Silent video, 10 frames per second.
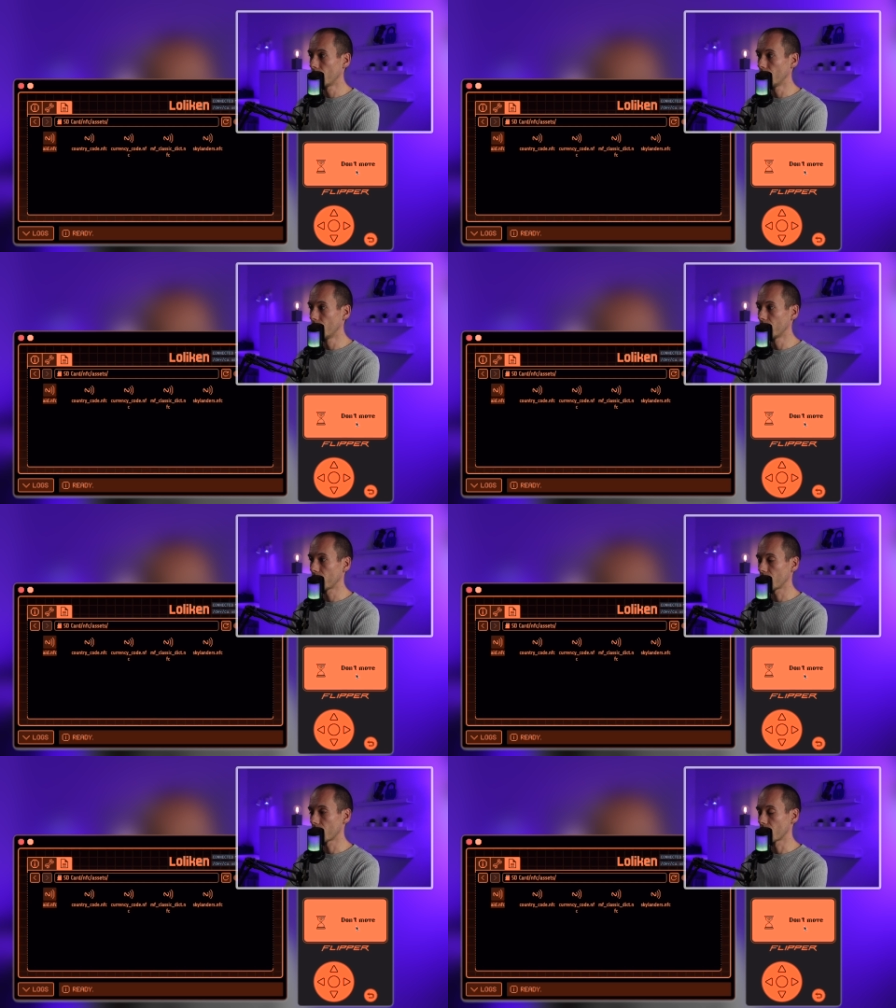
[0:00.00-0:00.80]

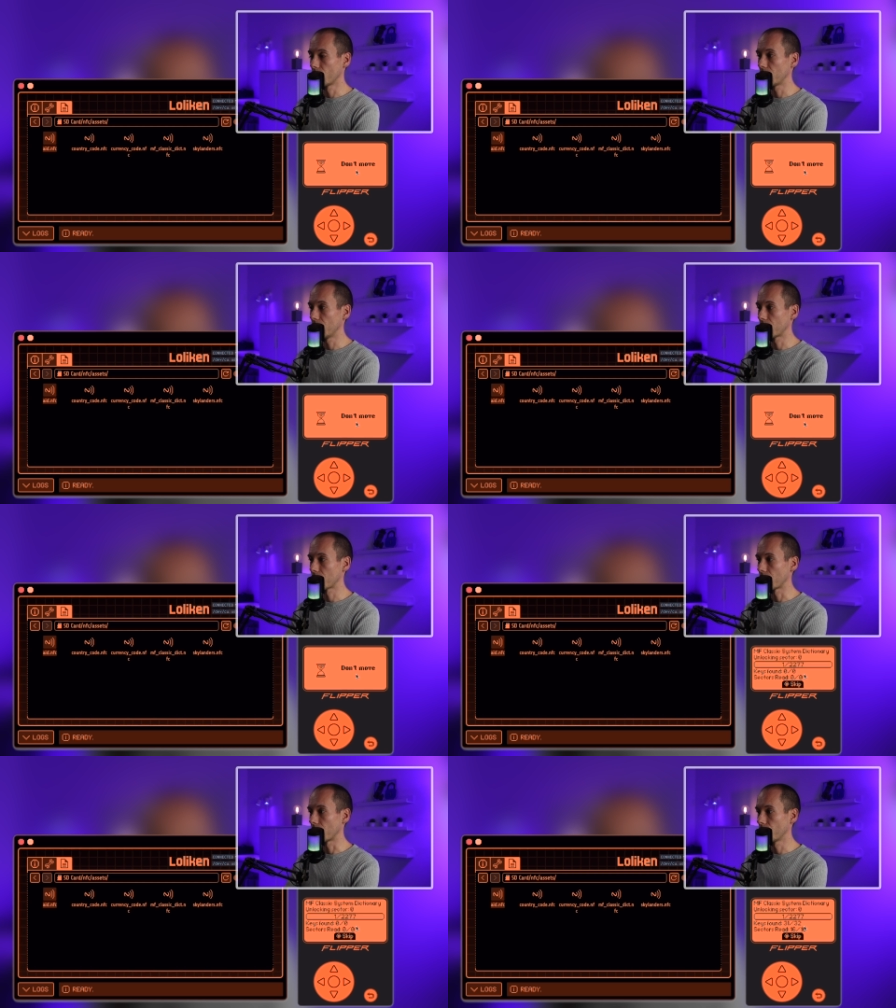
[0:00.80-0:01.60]
und er sollte
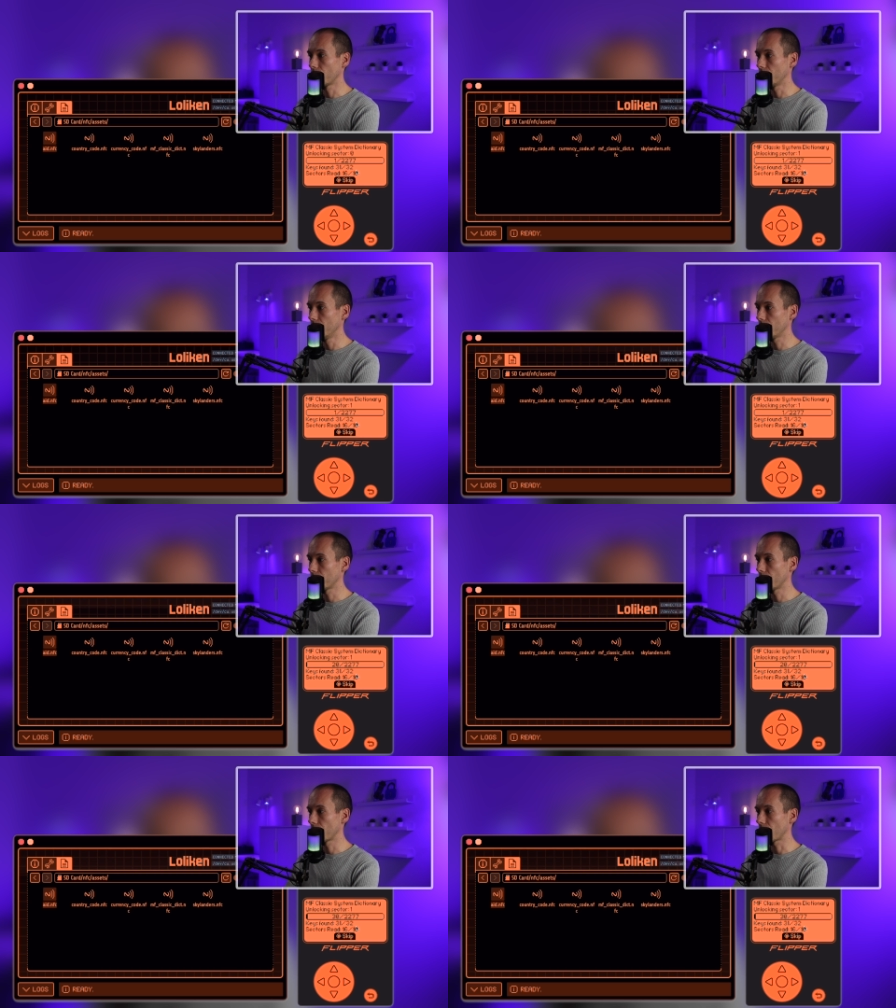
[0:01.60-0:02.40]
jetzt dadurch
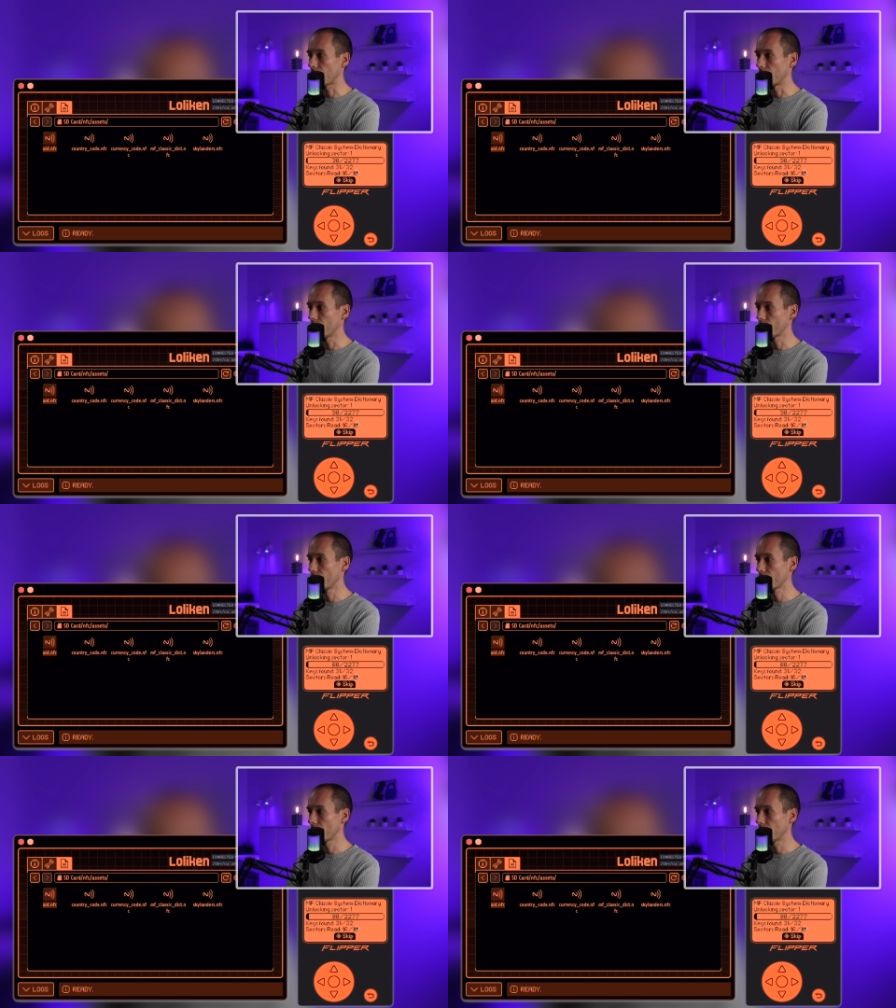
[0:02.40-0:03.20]
nicht mehr alle
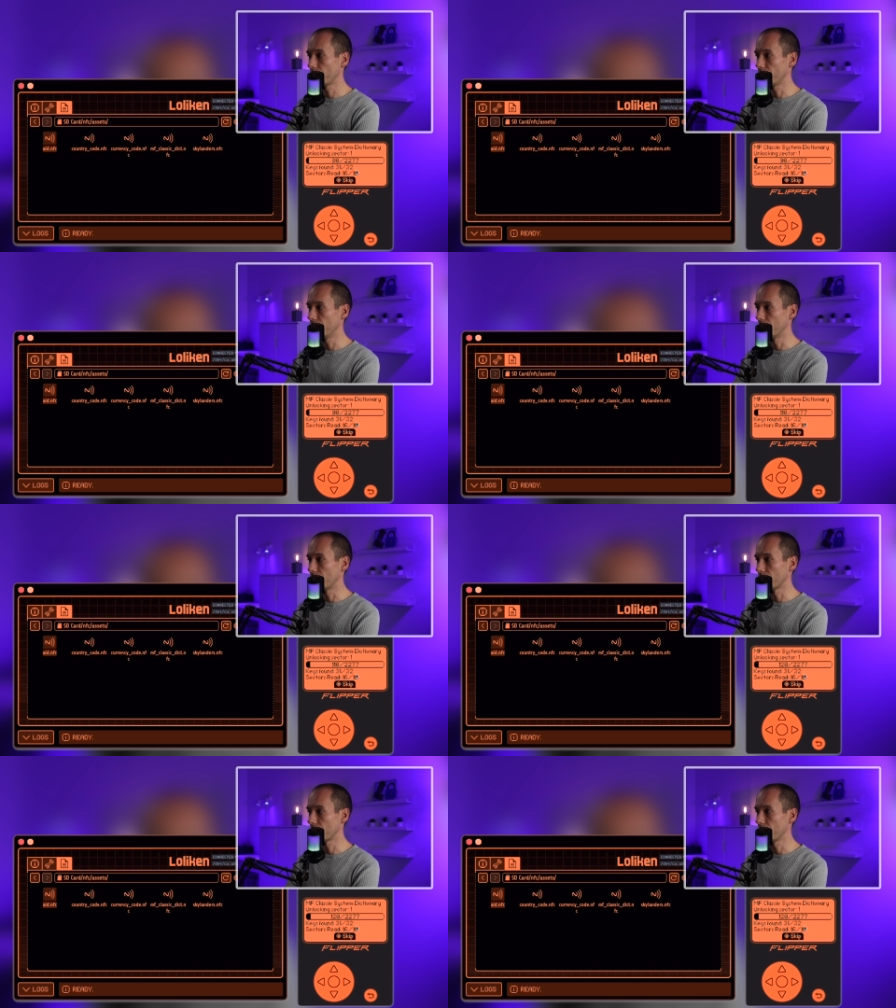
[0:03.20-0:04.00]
Schlüssel
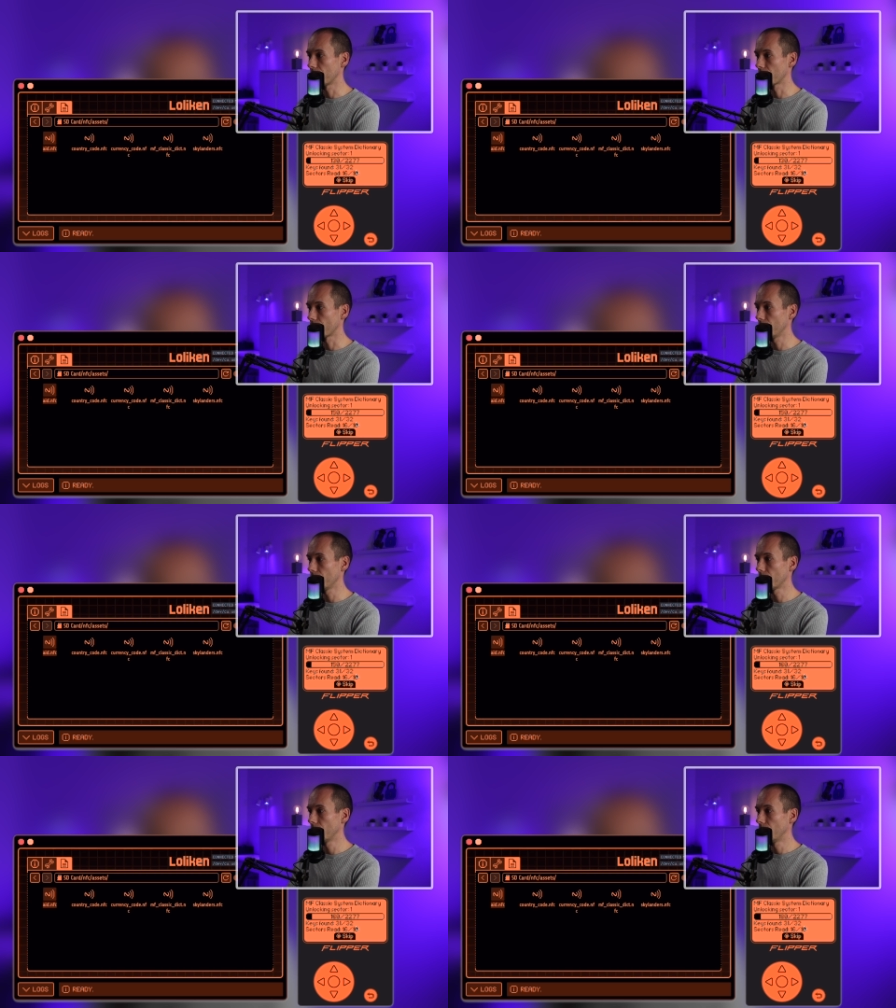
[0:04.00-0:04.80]
finden. Wir sehen es auch hier.